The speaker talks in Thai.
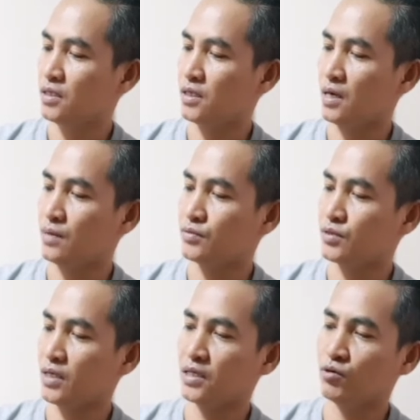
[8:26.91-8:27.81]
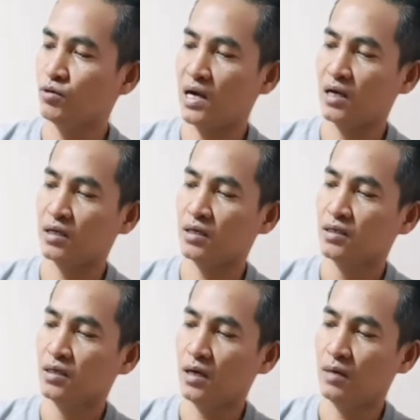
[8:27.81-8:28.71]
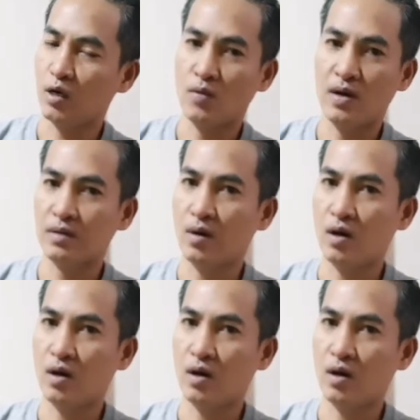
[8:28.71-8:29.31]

นะครับสแกน QR หมายความว่า